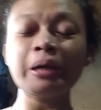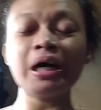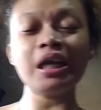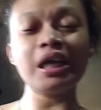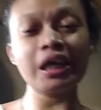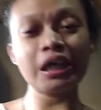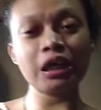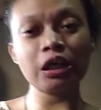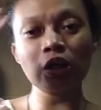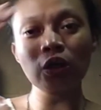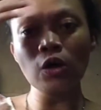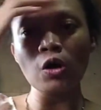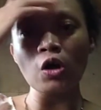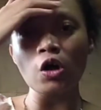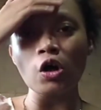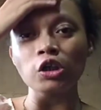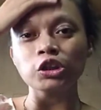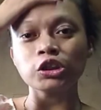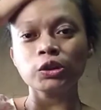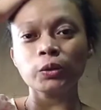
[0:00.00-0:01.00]
balik
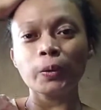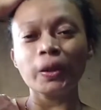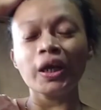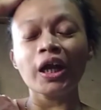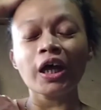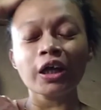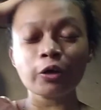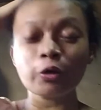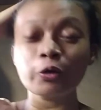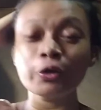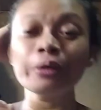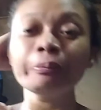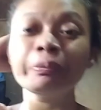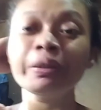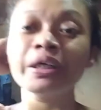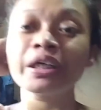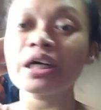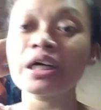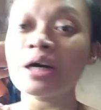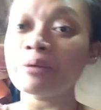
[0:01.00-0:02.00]
ko. So wala ko yung
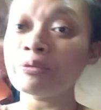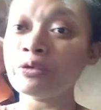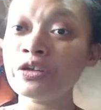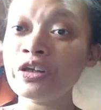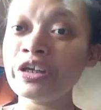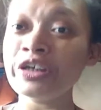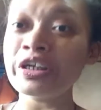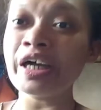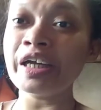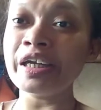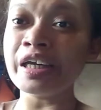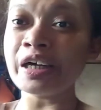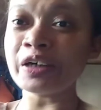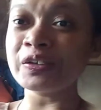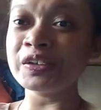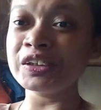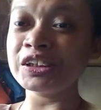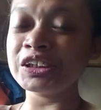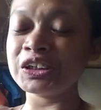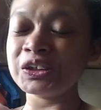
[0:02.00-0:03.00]
makeup. Ito yun
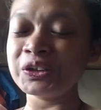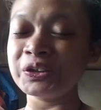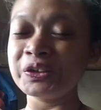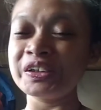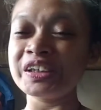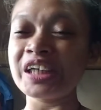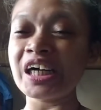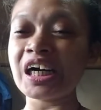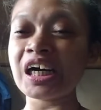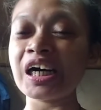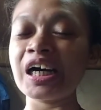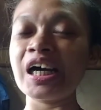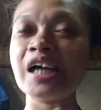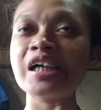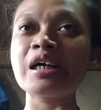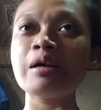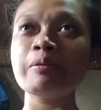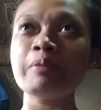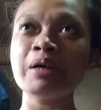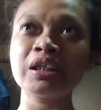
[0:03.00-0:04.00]
ani akong tsura
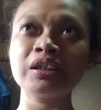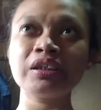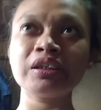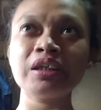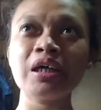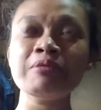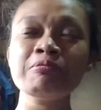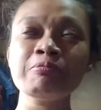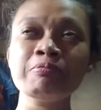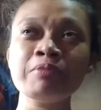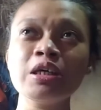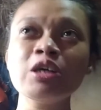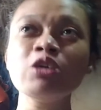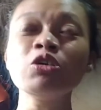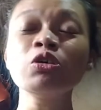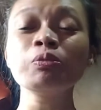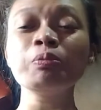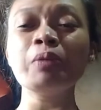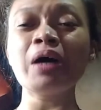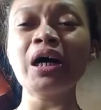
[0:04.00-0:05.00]
kay. Kabantay
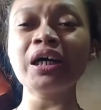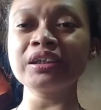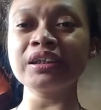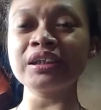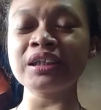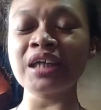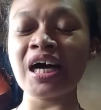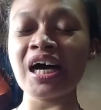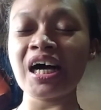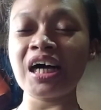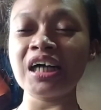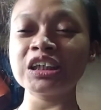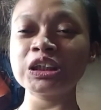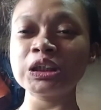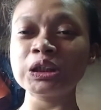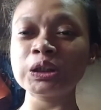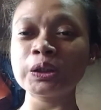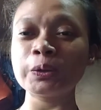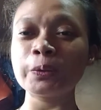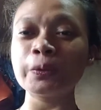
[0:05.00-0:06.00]
niyo bata.
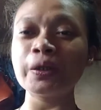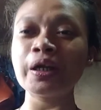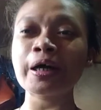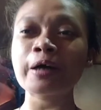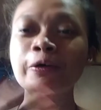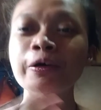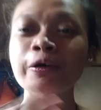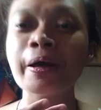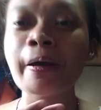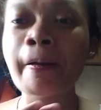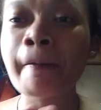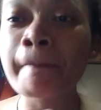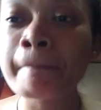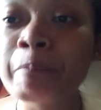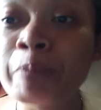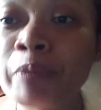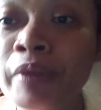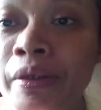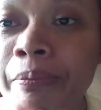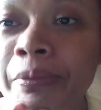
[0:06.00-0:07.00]
So wala ko yung
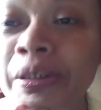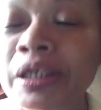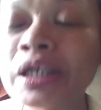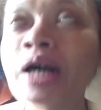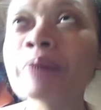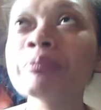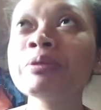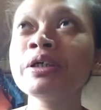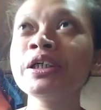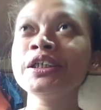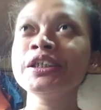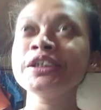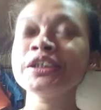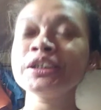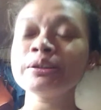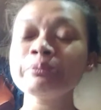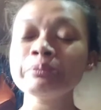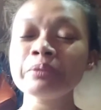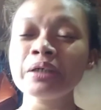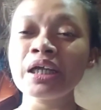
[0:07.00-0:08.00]
makeup na
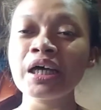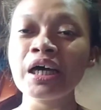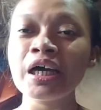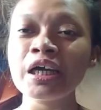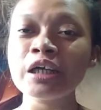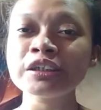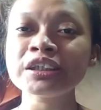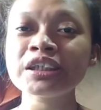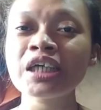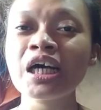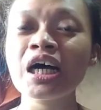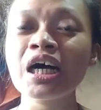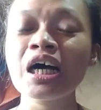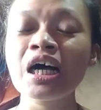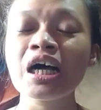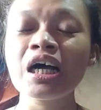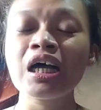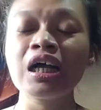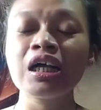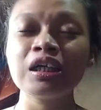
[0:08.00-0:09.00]
mas balay sa
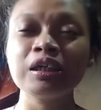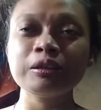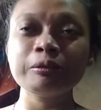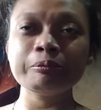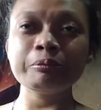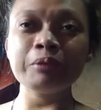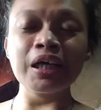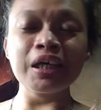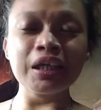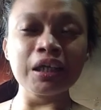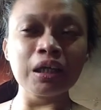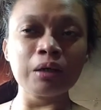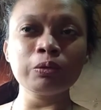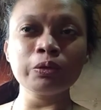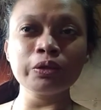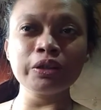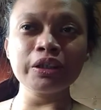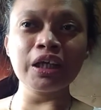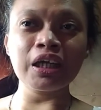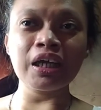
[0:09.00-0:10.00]
balay na
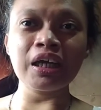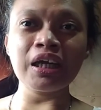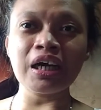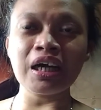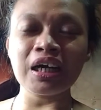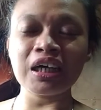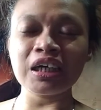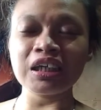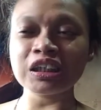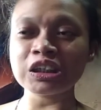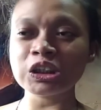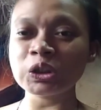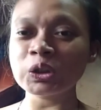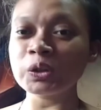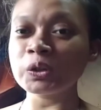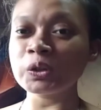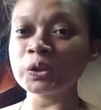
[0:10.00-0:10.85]
mo diri ah,